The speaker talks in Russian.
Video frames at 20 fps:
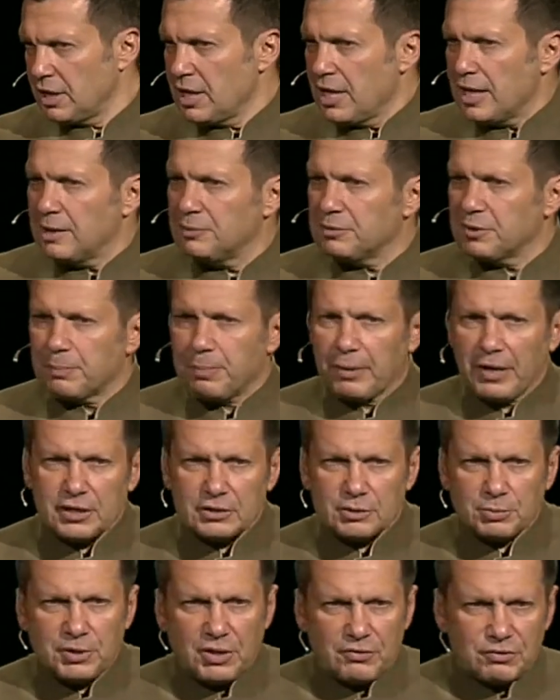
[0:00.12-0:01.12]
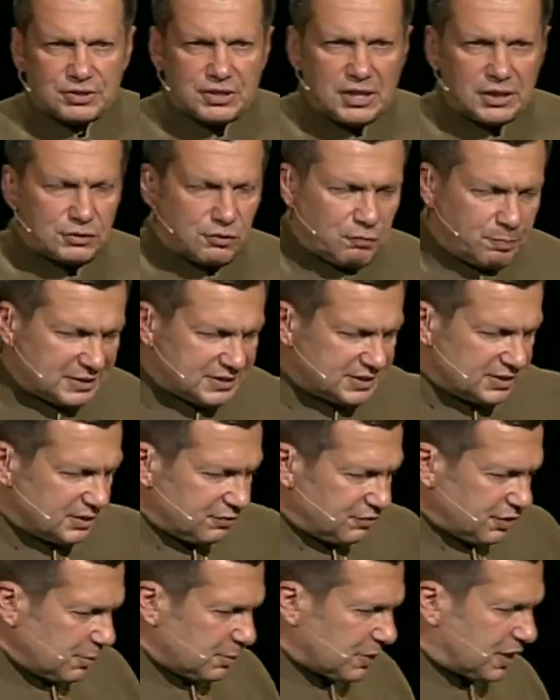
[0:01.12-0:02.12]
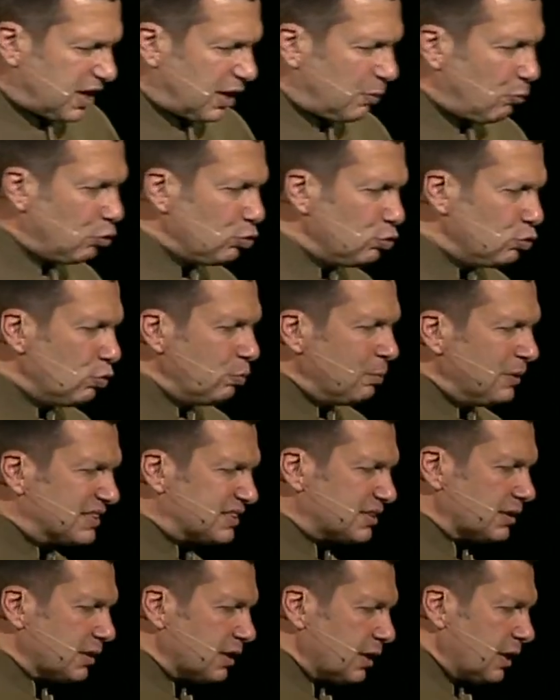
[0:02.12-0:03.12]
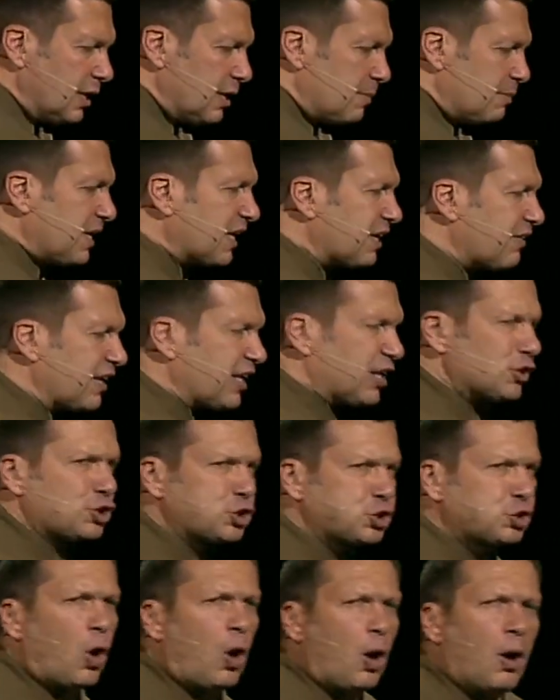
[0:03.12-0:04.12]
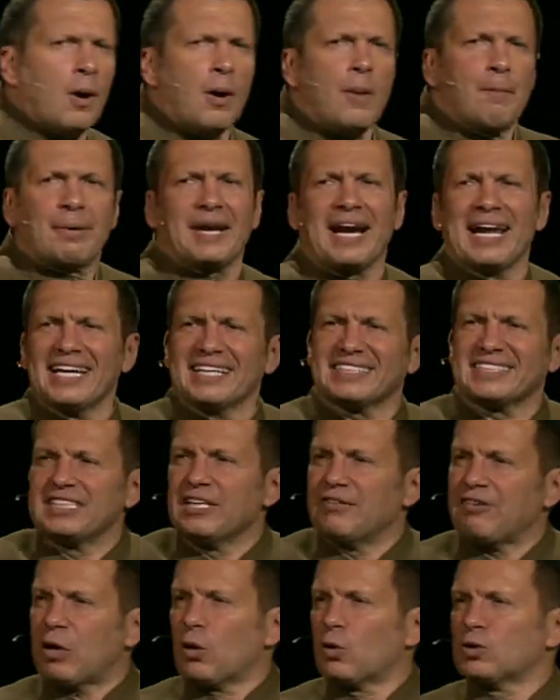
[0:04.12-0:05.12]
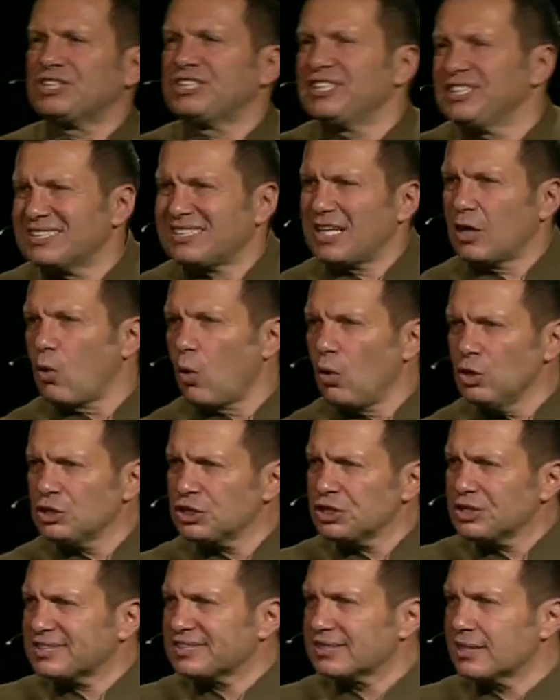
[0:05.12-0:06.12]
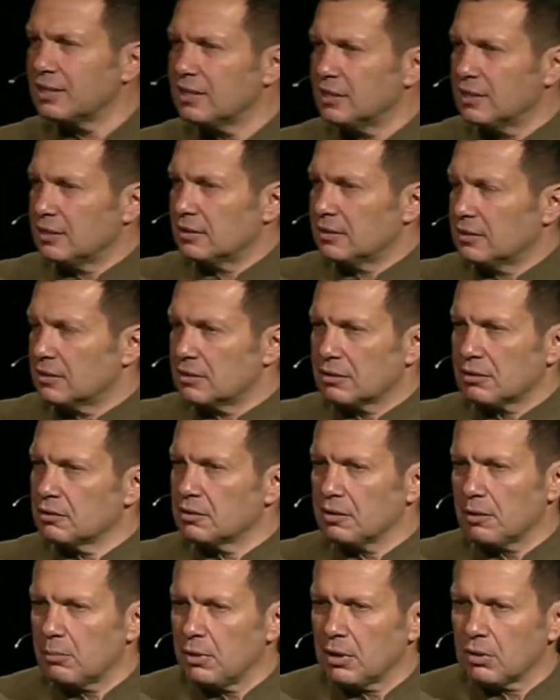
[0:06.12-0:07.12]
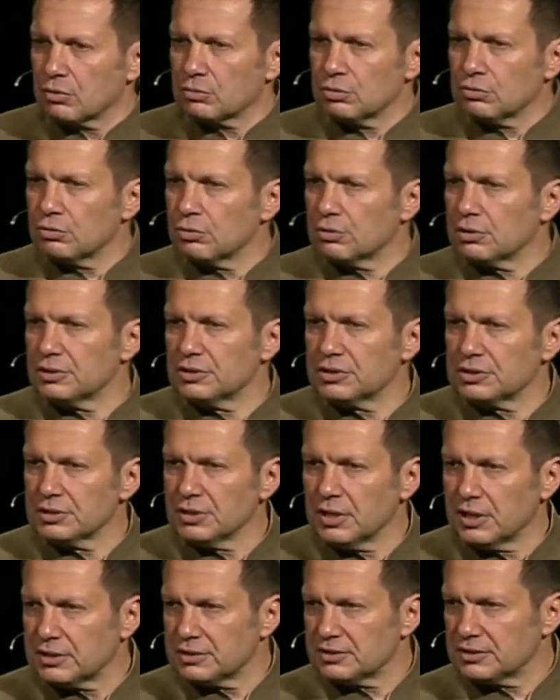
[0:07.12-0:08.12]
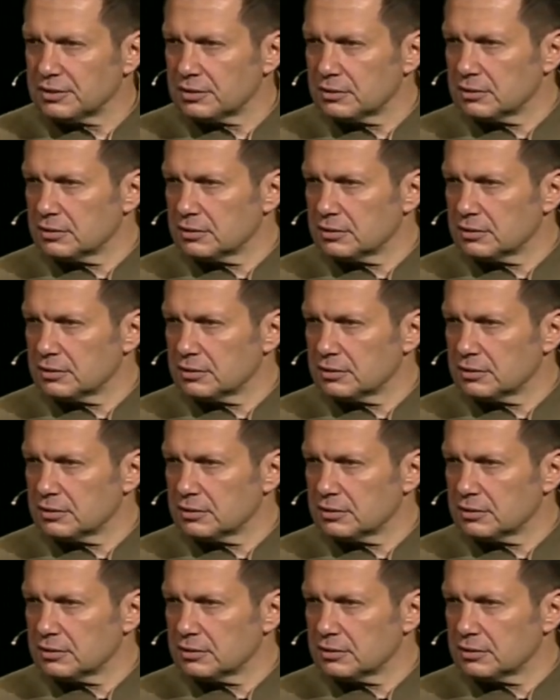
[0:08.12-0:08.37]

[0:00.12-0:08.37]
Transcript: Именно поэтому я высказываю в последнее время крамульную мысль. Мне говорят, что, проект «Новороссия» закончился? Я говорю, наоборот, он только начинается.